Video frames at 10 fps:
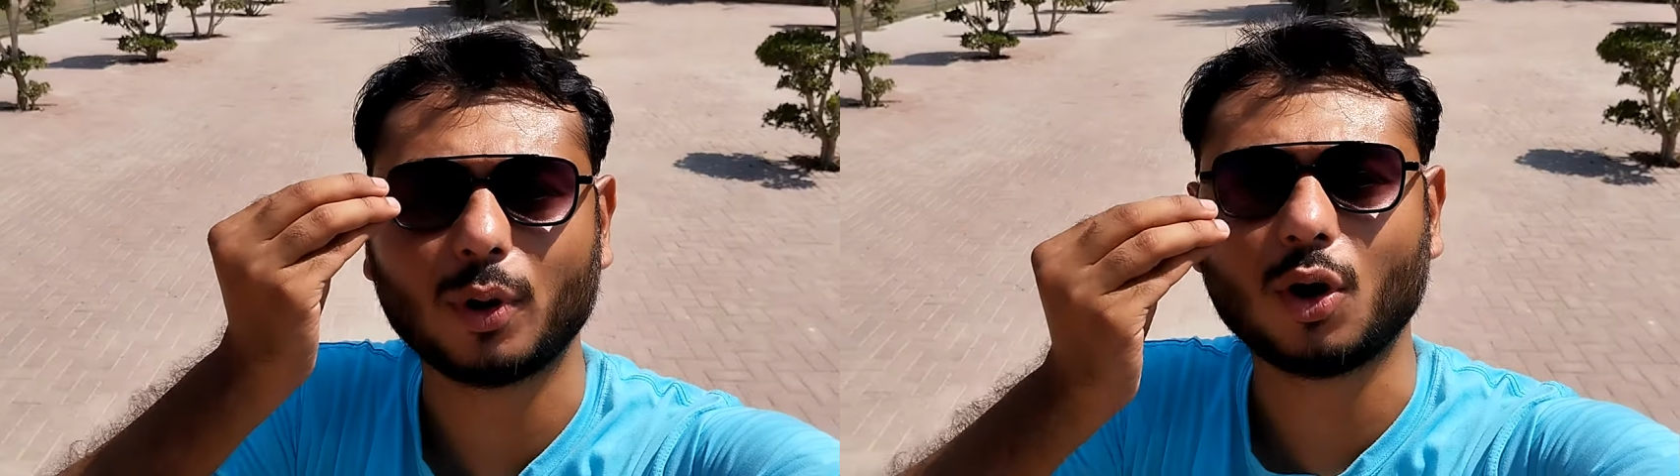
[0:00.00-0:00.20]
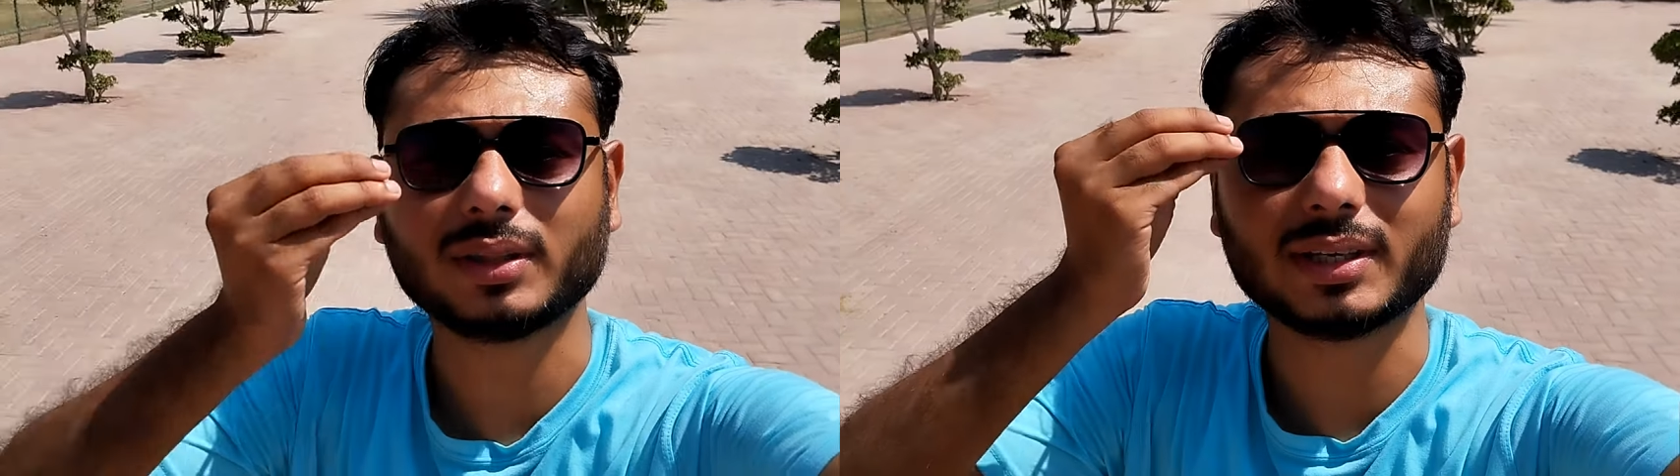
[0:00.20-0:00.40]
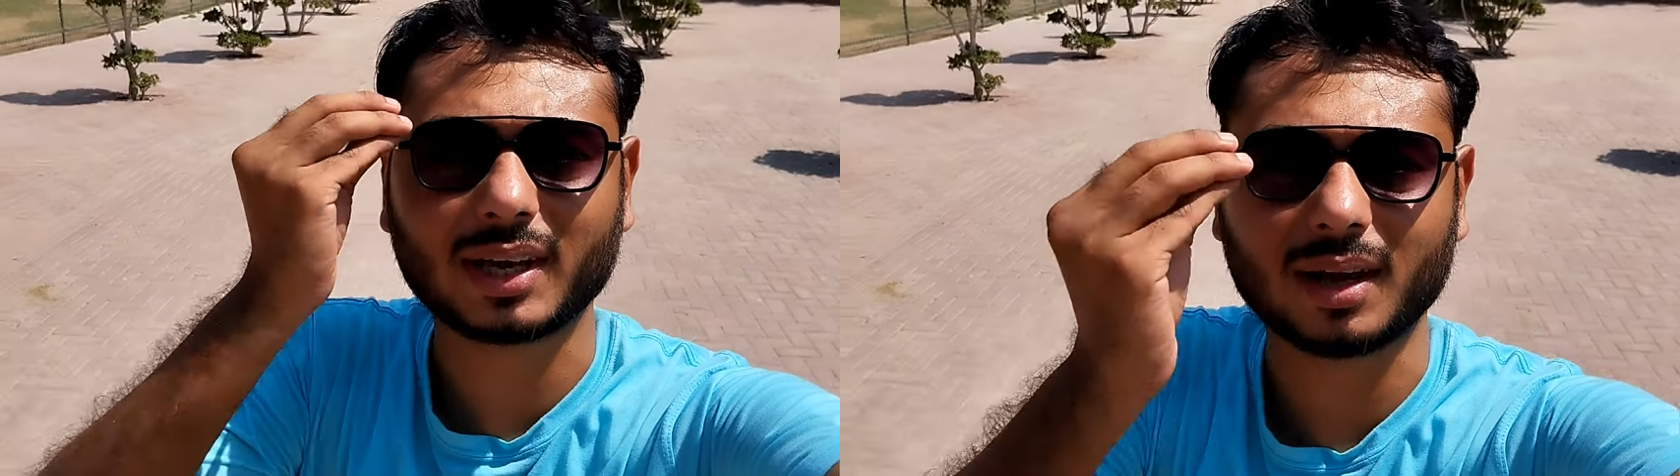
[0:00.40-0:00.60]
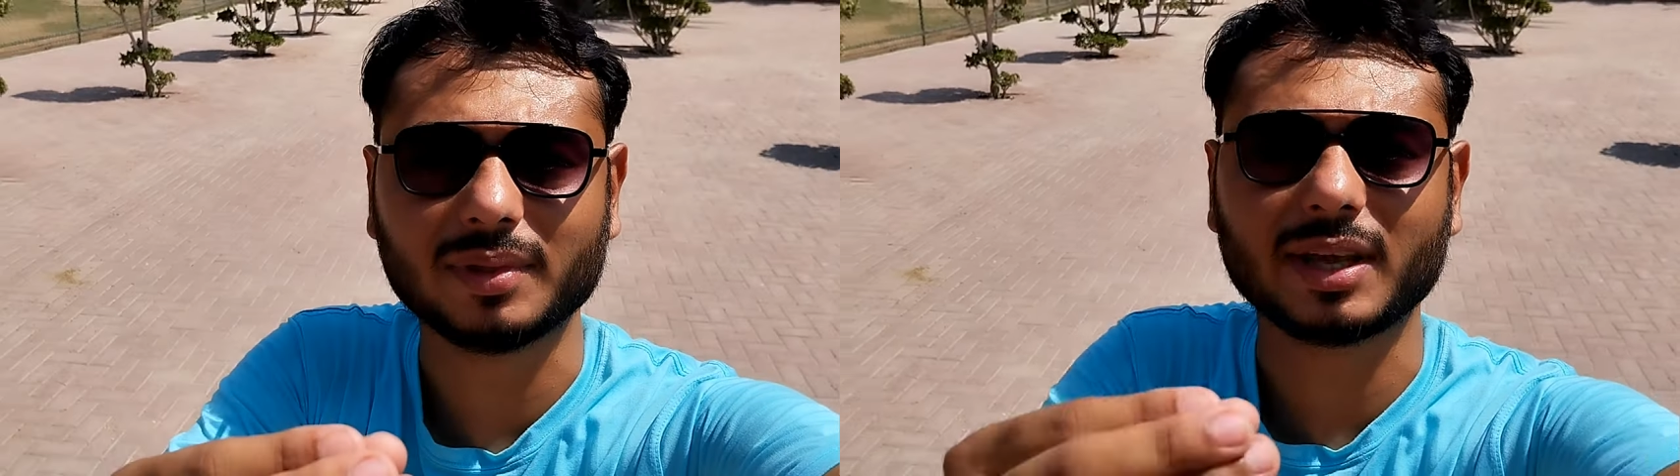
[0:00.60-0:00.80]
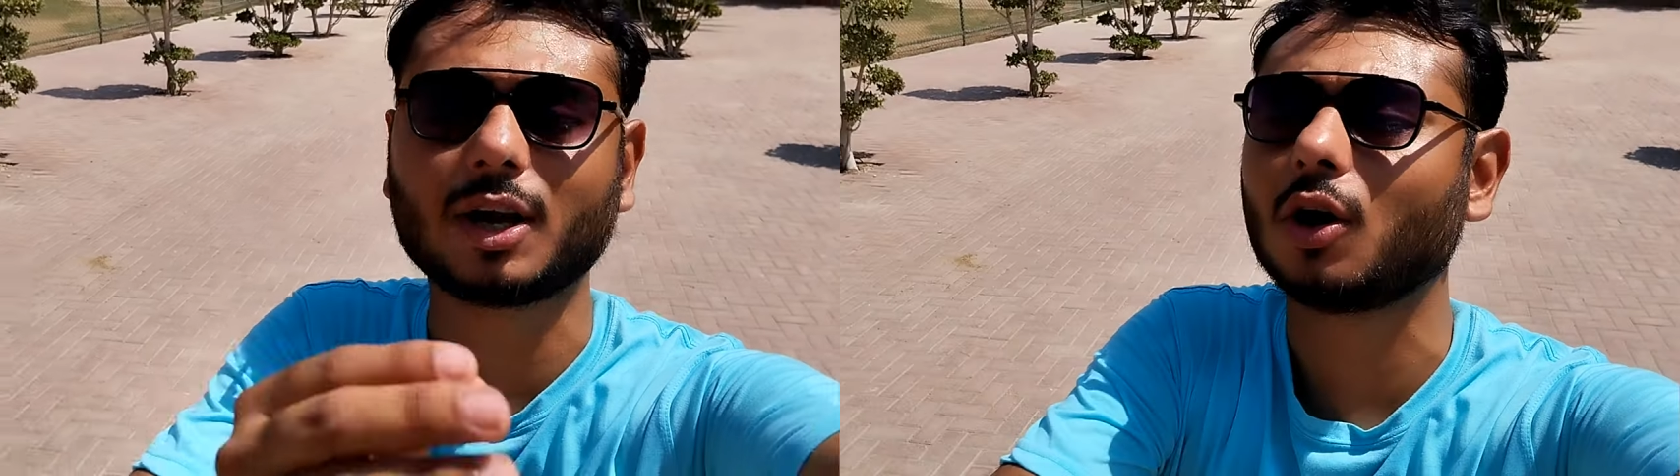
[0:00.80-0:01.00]
बहुत ही
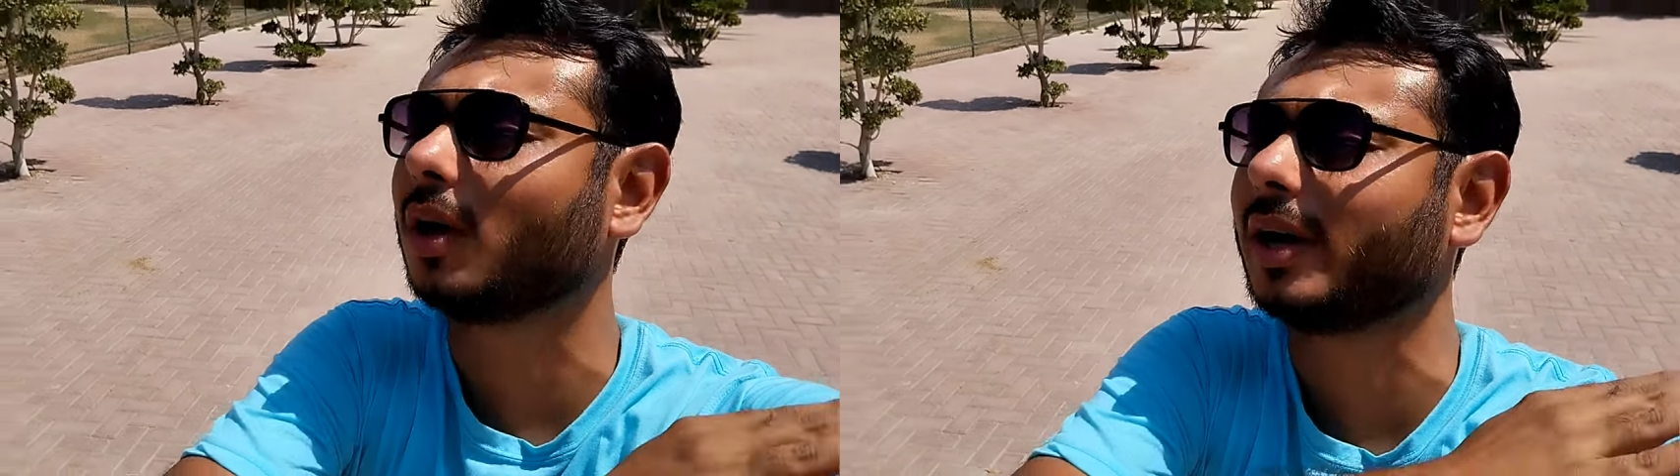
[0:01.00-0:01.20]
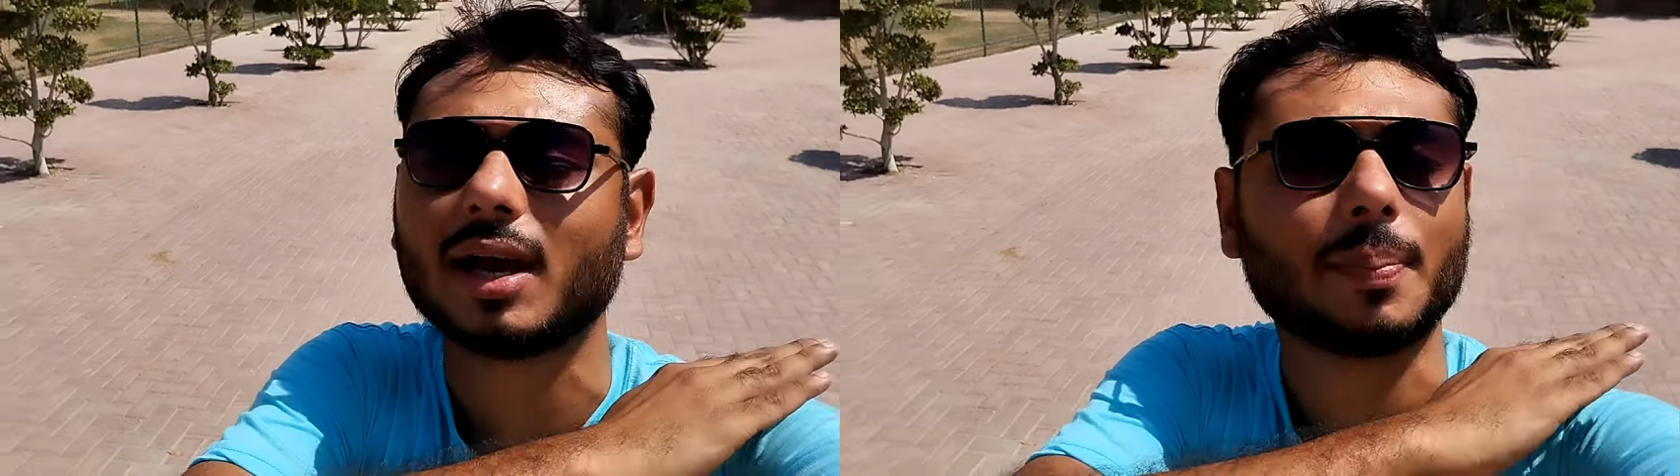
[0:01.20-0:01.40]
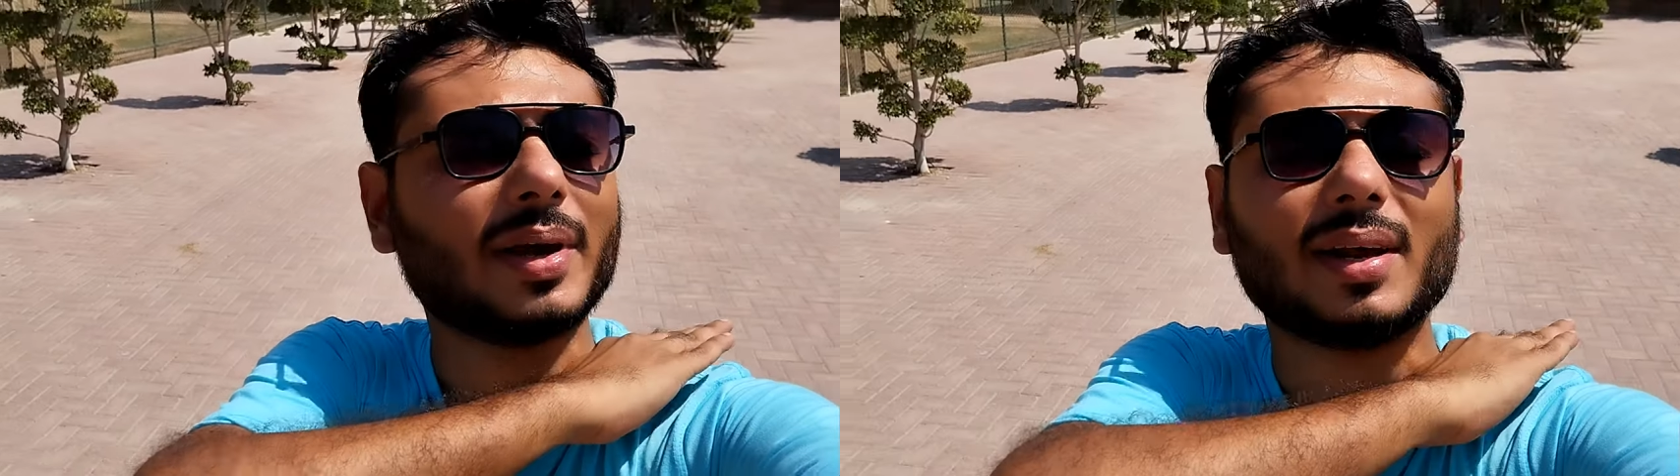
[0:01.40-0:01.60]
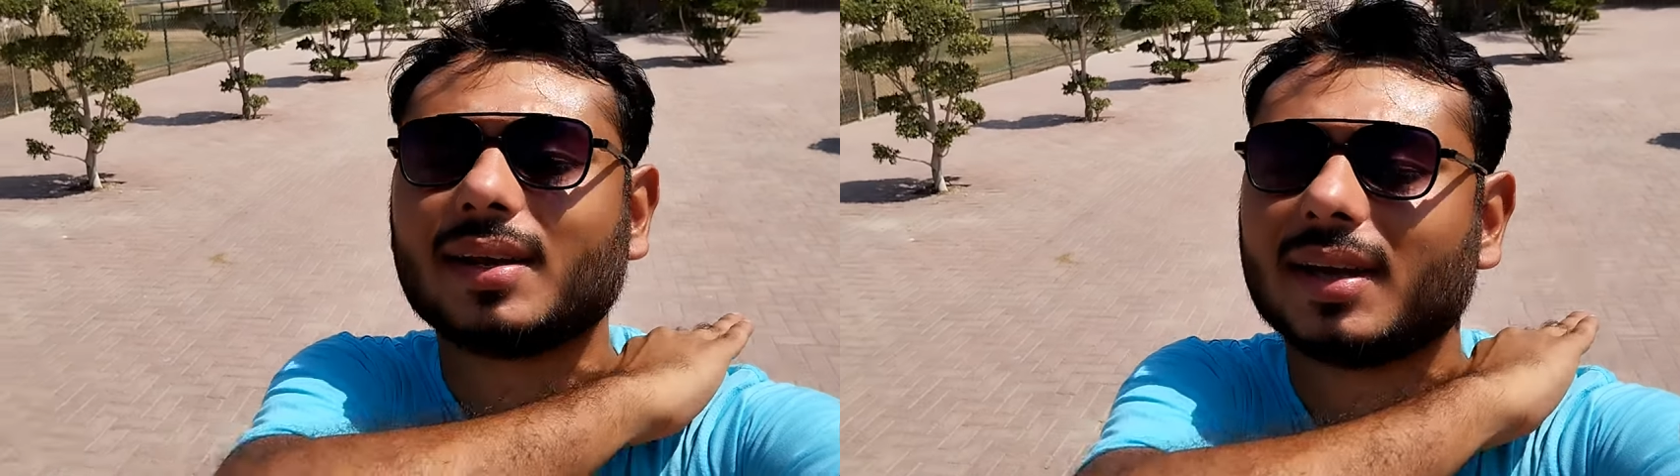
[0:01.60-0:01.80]
कम देखा होगा या फिर